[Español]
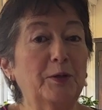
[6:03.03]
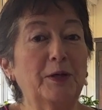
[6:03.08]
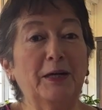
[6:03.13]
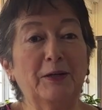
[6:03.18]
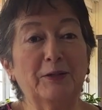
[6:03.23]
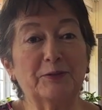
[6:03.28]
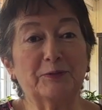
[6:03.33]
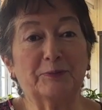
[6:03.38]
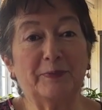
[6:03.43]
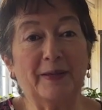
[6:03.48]
eran
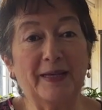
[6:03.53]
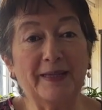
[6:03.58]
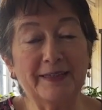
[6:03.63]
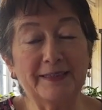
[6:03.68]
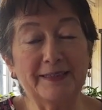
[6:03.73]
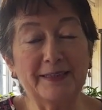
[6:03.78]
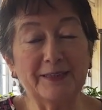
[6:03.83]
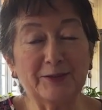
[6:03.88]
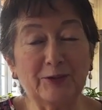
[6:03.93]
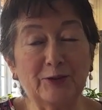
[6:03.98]
los
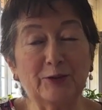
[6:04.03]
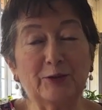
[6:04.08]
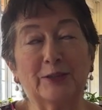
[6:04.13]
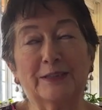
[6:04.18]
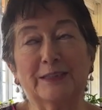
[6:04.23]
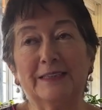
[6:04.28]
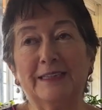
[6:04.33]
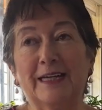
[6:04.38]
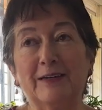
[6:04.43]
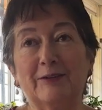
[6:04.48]
padres, y eso lo
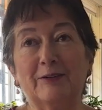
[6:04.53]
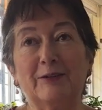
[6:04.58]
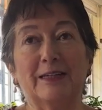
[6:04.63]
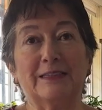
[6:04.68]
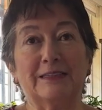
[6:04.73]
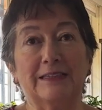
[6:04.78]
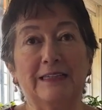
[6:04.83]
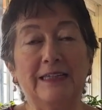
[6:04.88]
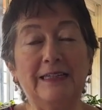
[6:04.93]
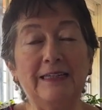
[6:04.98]
hacían con
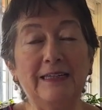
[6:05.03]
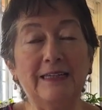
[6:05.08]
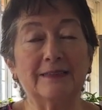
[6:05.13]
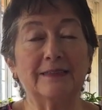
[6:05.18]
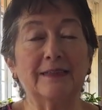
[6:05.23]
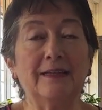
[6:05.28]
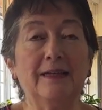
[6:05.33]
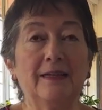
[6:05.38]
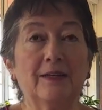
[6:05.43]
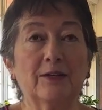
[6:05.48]
las niñas,
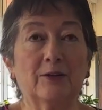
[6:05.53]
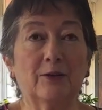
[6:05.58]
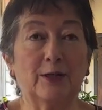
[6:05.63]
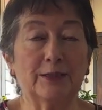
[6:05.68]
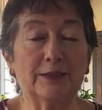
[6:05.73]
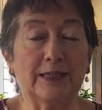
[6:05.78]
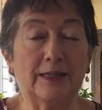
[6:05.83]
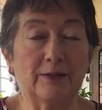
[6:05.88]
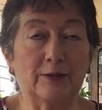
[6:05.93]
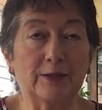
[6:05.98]
con
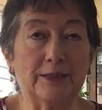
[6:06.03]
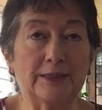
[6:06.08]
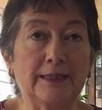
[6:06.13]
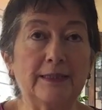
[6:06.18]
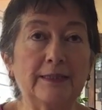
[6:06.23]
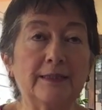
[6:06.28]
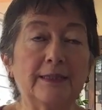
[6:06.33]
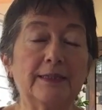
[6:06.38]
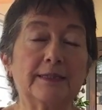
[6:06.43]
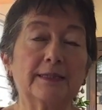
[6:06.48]
los
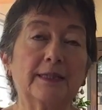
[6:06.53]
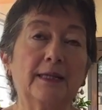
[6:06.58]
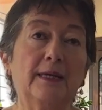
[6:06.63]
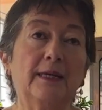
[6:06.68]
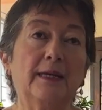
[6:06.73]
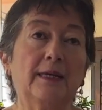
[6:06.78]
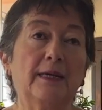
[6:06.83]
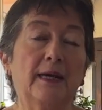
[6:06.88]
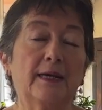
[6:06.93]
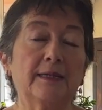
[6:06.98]
adolescentes.
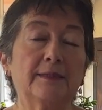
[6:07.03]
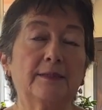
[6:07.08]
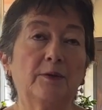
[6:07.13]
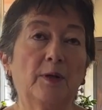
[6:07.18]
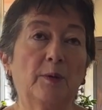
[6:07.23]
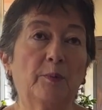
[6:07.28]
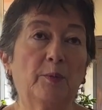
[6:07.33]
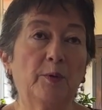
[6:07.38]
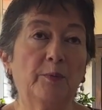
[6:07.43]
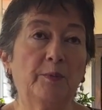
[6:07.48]
Ha sido
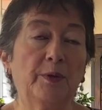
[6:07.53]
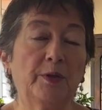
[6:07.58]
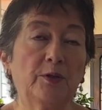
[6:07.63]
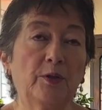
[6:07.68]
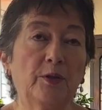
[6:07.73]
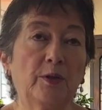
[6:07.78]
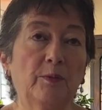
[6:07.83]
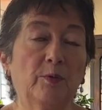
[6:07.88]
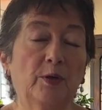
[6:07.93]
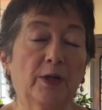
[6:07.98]
el movimiento
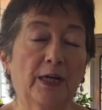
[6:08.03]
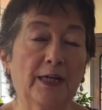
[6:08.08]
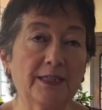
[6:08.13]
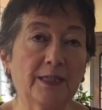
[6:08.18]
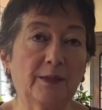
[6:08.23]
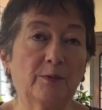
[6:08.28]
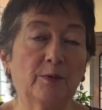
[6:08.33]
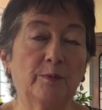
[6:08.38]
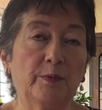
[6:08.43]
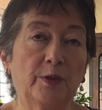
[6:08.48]
de mujeres y
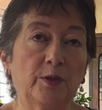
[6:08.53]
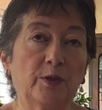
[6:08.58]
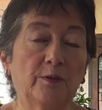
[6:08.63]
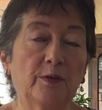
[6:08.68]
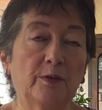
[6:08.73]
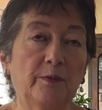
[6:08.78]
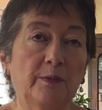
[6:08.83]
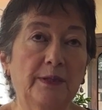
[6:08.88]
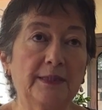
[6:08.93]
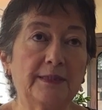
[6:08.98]
el movimiento
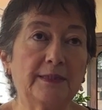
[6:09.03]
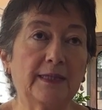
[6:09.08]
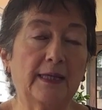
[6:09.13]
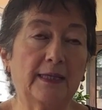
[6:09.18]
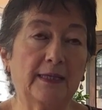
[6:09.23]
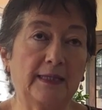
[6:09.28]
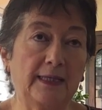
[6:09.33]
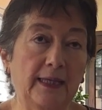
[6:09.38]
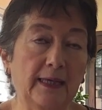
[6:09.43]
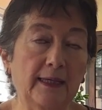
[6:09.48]
feminista
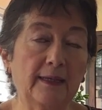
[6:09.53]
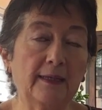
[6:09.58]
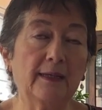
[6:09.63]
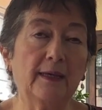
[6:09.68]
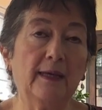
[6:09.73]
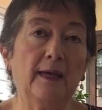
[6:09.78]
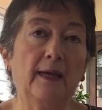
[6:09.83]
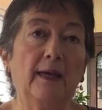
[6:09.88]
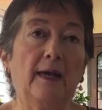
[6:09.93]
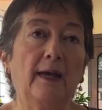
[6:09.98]
quien
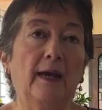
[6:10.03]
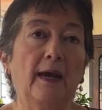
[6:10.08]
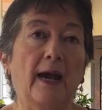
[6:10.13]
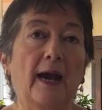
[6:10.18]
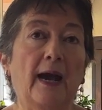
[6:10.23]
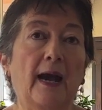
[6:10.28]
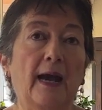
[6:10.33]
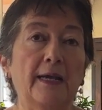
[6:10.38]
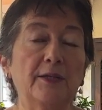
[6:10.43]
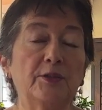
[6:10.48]

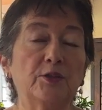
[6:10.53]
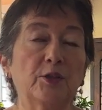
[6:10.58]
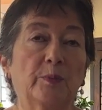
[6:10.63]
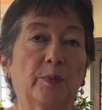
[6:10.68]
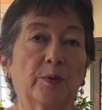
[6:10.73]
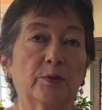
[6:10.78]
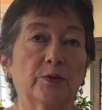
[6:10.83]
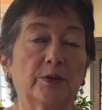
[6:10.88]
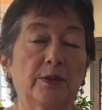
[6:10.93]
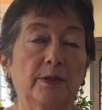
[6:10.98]
ha hecho
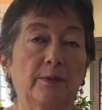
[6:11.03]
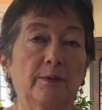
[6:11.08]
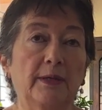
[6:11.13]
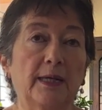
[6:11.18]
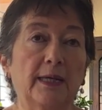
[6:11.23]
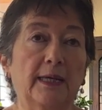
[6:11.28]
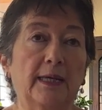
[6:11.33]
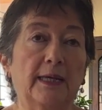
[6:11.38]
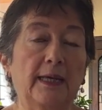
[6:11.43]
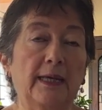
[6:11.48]

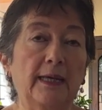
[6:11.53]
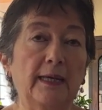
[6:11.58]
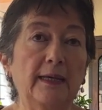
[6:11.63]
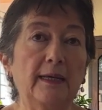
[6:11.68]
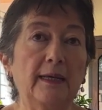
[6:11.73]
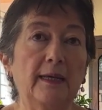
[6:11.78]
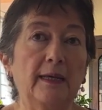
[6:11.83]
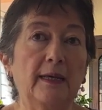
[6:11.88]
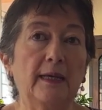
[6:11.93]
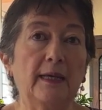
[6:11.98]
posible
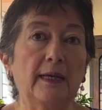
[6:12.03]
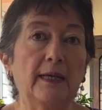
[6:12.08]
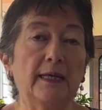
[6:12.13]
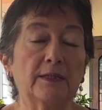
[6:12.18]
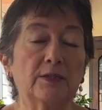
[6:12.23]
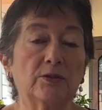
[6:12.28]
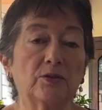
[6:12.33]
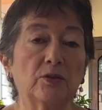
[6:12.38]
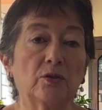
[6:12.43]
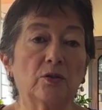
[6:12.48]
que
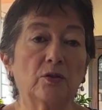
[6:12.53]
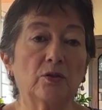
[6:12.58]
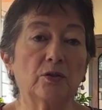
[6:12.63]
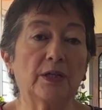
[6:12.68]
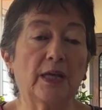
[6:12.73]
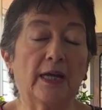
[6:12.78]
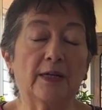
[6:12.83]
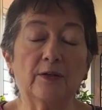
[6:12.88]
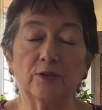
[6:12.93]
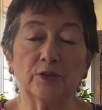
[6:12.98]
eso
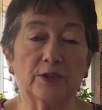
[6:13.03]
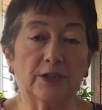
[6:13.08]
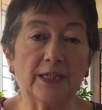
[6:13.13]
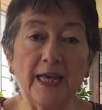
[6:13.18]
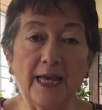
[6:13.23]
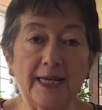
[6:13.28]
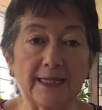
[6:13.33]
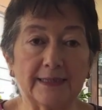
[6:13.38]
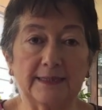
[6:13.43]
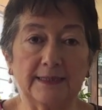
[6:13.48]
ya no
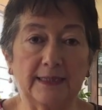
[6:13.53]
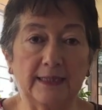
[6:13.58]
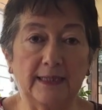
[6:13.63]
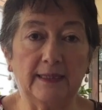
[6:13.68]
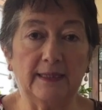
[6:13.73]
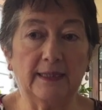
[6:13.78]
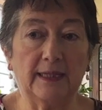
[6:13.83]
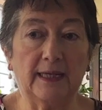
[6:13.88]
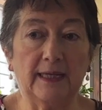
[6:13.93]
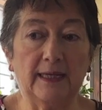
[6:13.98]
sea
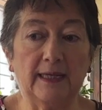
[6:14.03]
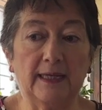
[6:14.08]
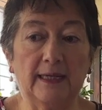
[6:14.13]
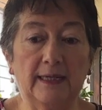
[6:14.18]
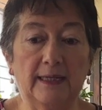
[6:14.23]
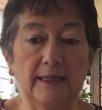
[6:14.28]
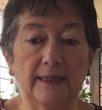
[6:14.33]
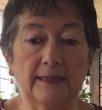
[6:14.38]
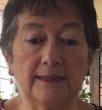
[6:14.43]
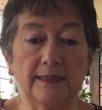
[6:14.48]
así,
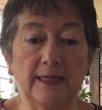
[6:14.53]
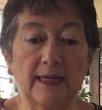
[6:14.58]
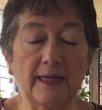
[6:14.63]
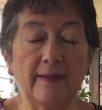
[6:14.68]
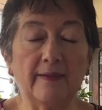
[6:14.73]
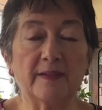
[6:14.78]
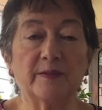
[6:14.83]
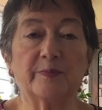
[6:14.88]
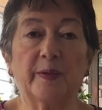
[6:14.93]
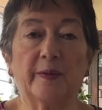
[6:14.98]
que se haya
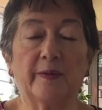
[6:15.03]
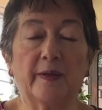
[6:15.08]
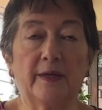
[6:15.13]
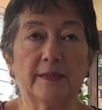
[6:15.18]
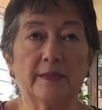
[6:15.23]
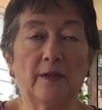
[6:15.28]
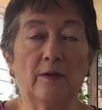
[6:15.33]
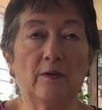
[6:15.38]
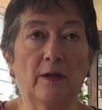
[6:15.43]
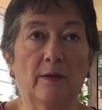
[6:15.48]

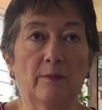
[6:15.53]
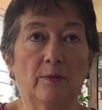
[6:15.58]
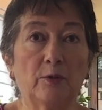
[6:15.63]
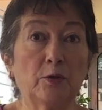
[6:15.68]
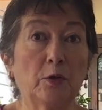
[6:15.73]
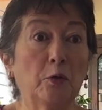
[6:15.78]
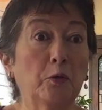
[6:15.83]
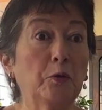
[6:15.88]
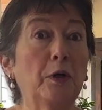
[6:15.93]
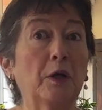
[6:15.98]
despenalizado el
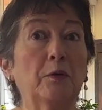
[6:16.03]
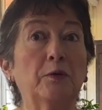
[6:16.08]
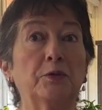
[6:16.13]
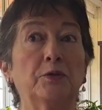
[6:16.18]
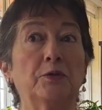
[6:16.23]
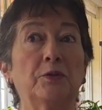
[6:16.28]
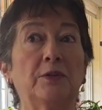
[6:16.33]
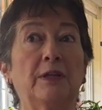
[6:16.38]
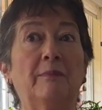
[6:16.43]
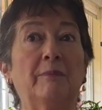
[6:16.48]
aborto en una
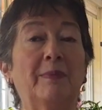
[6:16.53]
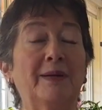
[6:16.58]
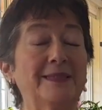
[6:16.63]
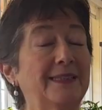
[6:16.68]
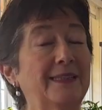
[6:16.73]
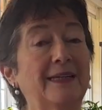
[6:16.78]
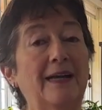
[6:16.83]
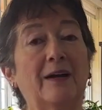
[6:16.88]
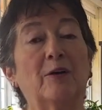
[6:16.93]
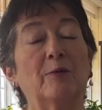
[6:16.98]
cuestión tan
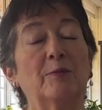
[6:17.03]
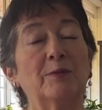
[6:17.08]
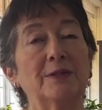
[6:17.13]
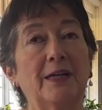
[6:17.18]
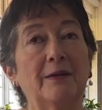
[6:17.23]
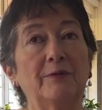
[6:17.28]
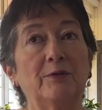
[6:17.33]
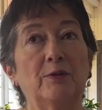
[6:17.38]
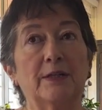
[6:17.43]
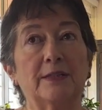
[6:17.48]
básica como es
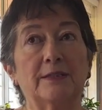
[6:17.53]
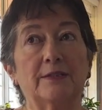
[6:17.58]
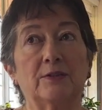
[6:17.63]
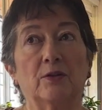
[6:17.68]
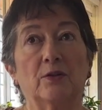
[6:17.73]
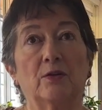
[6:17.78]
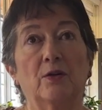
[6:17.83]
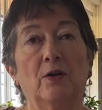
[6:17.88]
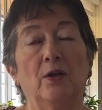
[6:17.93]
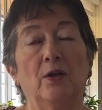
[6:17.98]
la violación.